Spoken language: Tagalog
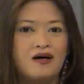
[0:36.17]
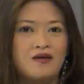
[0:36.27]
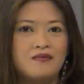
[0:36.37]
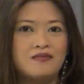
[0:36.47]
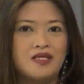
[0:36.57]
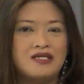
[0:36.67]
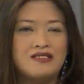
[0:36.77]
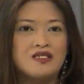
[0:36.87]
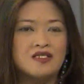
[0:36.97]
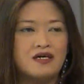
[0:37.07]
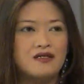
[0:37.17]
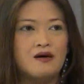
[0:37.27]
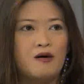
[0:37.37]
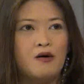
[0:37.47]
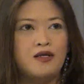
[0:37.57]
um, nag-decide
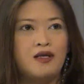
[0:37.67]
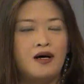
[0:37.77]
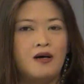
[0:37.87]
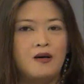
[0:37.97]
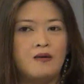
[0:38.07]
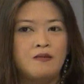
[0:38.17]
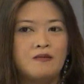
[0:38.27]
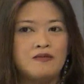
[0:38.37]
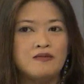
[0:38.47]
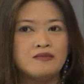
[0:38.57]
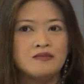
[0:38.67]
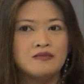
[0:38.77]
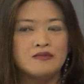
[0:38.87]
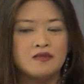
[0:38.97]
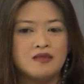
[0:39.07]
ako na
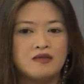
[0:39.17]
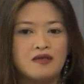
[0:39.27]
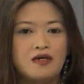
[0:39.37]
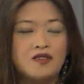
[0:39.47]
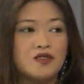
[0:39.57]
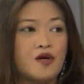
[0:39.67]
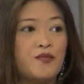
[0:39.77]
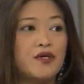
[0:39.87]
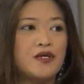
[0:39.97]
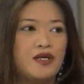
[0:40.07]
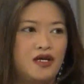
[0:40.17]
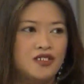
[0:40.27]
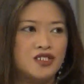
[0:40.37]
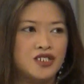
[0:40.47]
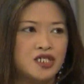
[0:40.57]
stop yung
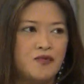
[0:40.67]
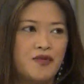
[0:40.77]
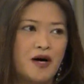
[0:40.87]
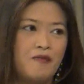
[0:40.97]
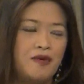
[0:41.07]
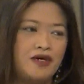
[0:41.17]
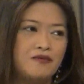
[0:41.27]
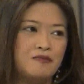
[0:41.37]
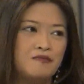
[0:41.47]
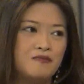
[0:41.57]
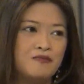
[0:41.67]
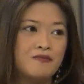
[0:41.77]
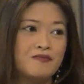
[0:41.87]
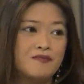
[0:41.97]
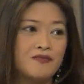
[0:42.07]
relationship namin. Ah,
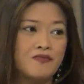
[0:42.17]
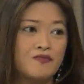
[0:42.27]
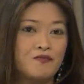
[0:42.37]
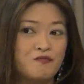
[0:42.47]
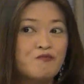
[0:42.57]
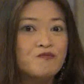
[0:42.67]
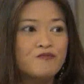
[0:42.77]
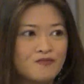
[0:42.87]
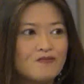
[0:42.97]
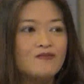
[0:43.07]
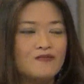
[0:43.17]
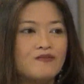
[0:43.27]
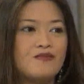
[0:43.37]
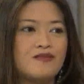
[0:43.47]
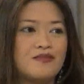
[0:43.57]
you decided to stop it.
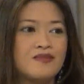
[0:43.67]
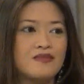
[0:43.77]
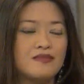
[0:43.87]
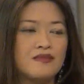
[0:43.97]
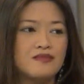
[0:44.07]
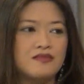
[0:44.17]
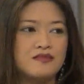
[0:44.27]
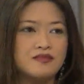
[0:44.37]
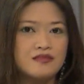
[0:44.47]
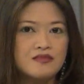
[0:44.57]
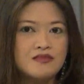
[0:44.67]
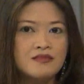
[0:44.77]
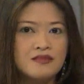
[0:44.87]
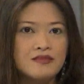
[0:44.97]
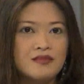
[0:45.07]
Pero mahal mo siya.
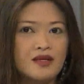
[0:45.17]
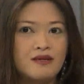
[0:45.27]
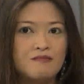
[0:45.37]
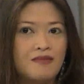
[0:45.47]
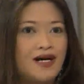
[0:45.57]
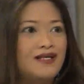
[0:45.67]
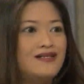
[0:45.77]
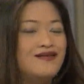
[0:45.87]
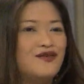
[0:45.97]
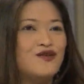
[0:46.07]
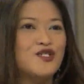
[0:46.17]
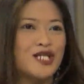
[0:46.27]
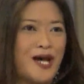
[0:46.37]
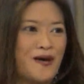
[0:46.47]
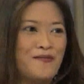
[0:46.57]
Mahal ko
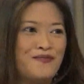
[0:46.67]
siya.